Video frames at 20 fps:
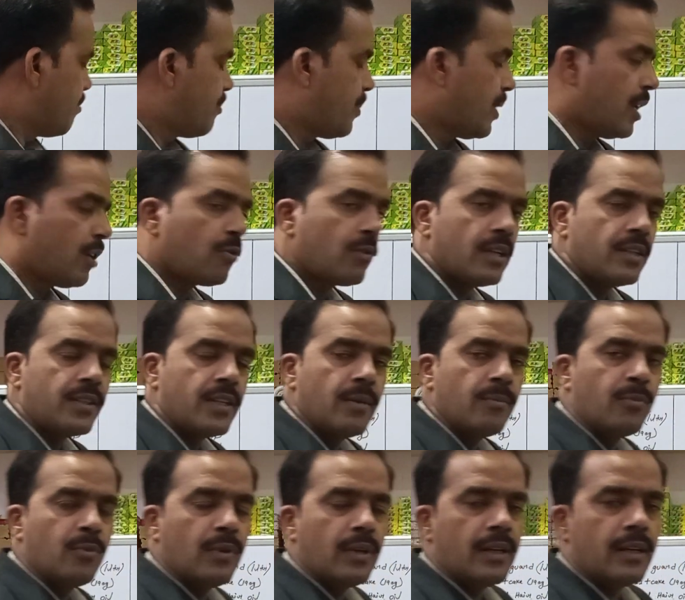बालों के लिए
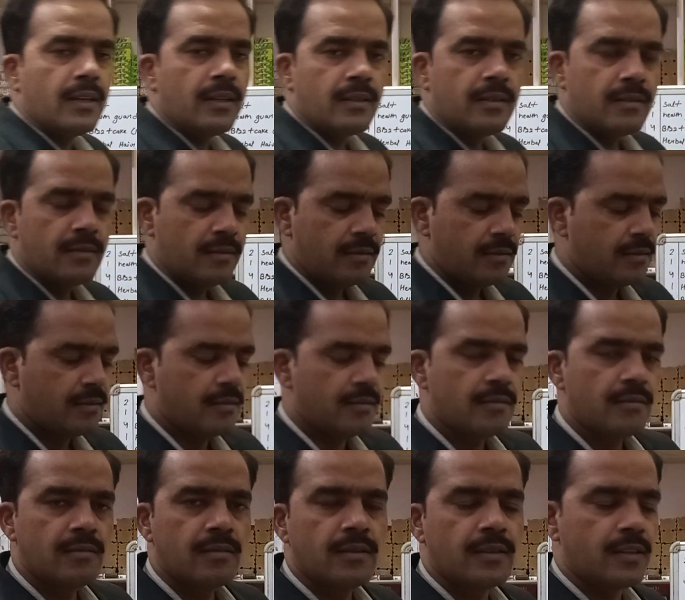शैम्पू ले लें
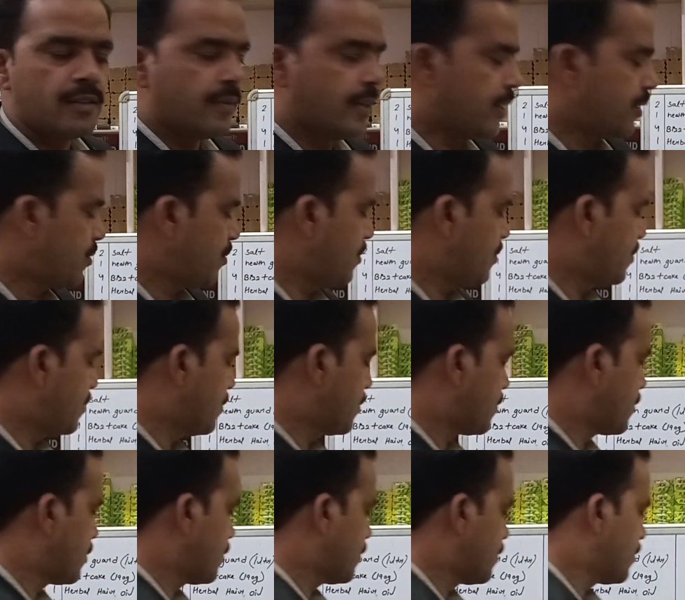रिवाइटो
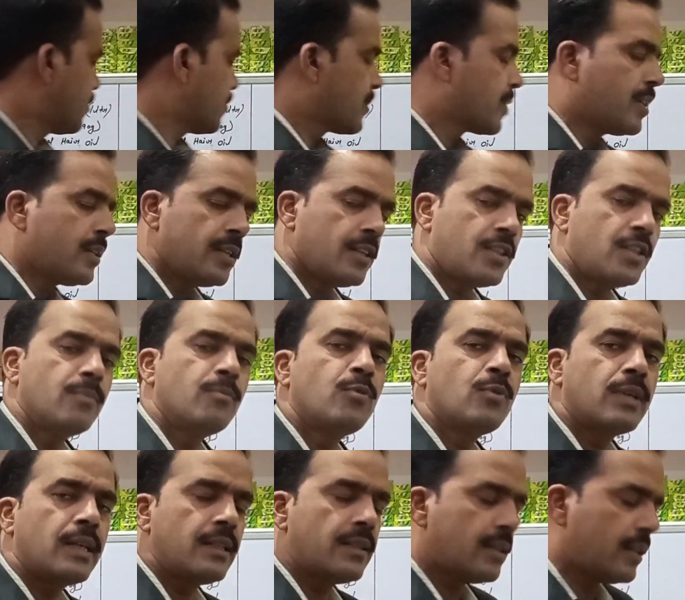या शैम्पू
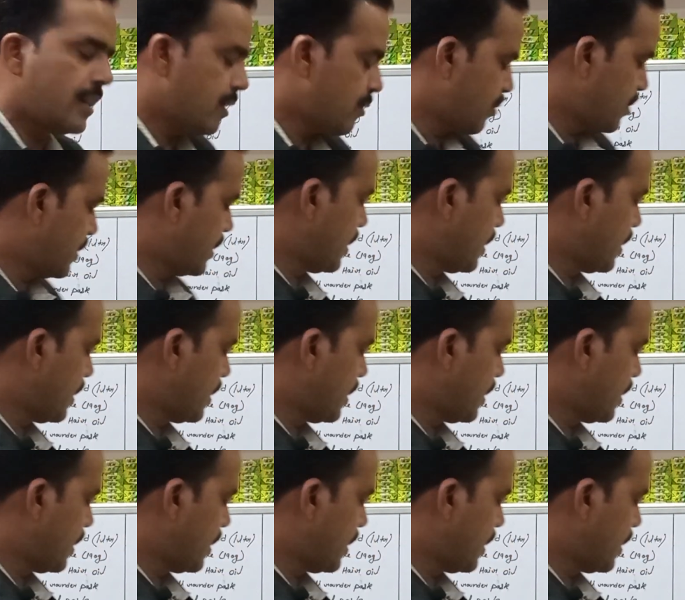कई सारे कोई